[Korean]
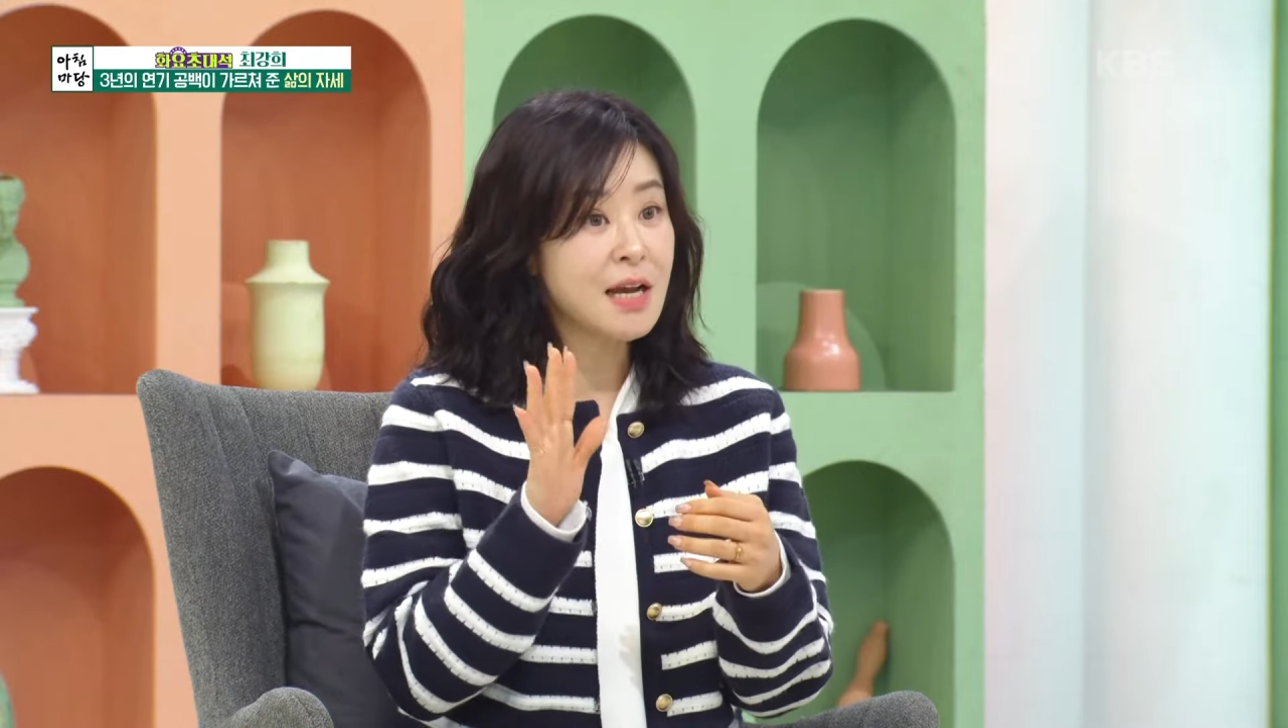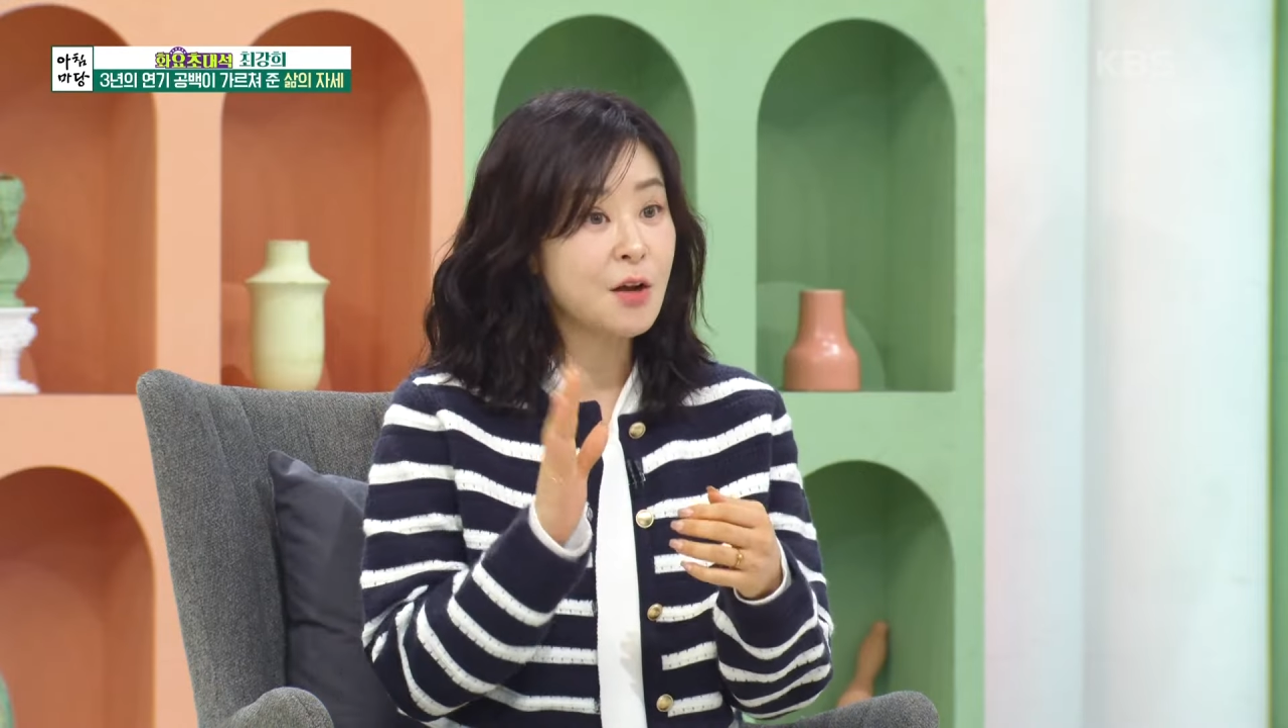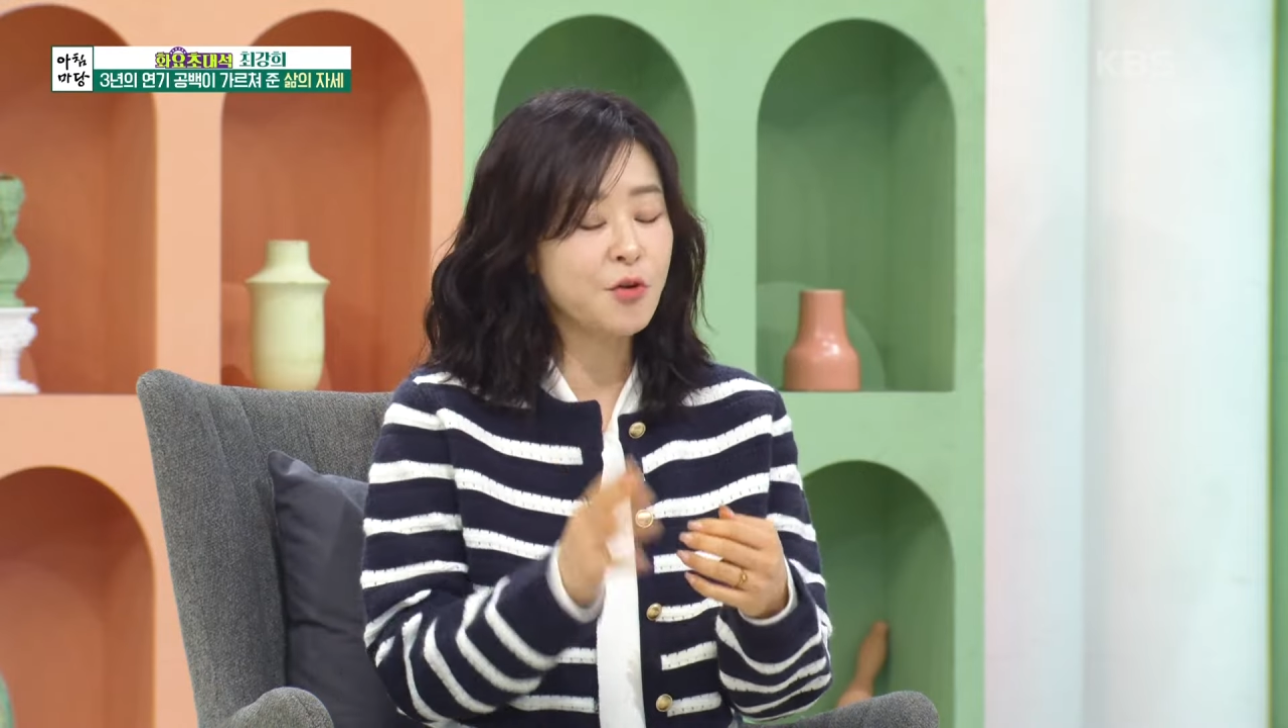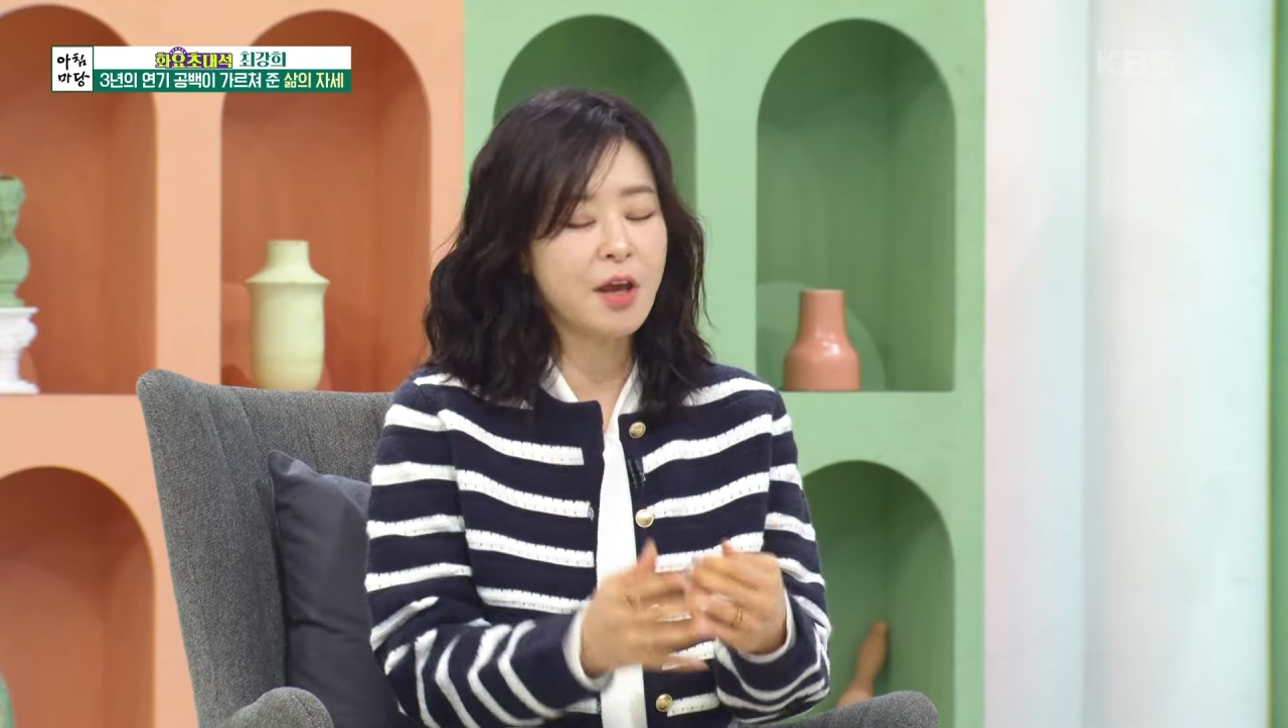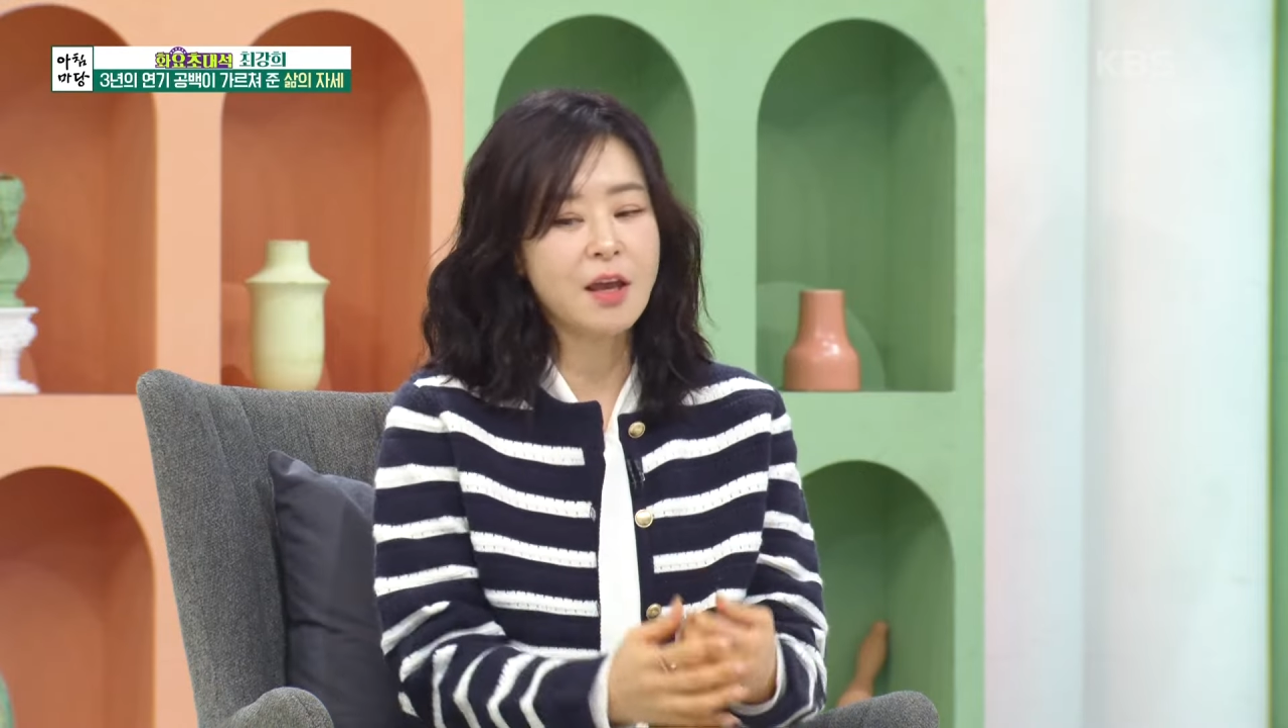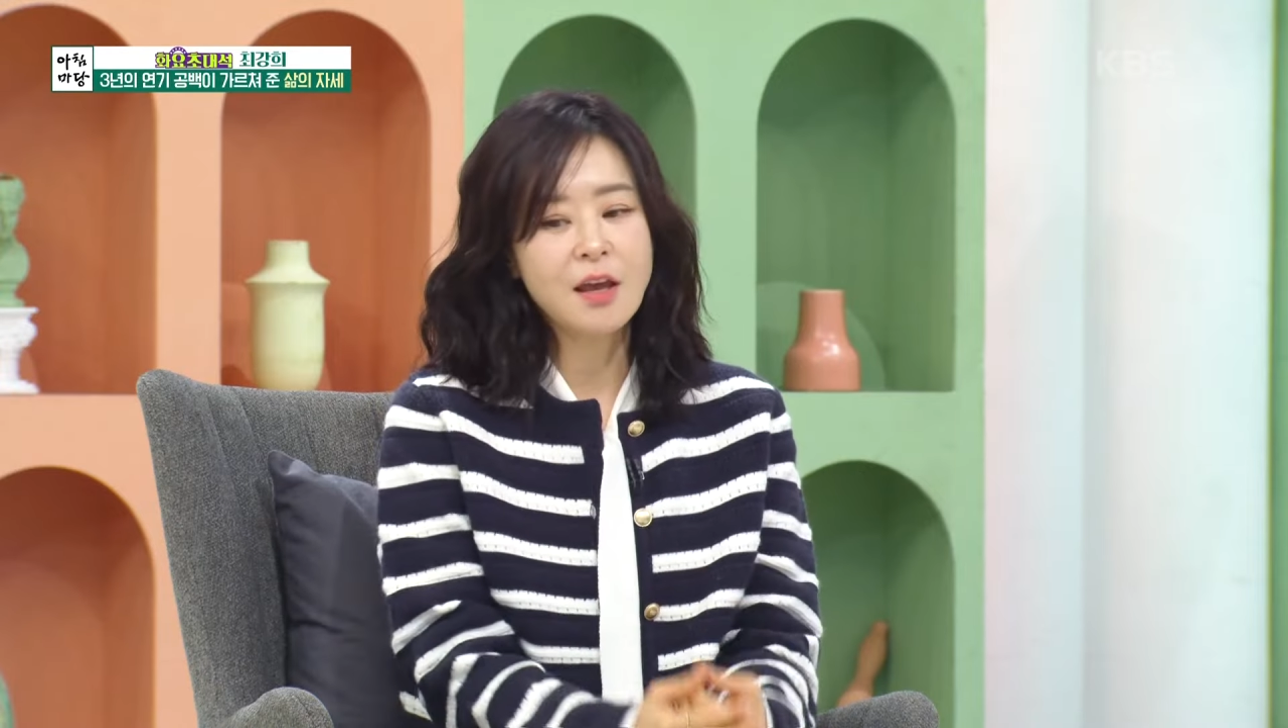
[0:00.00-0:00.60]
하루에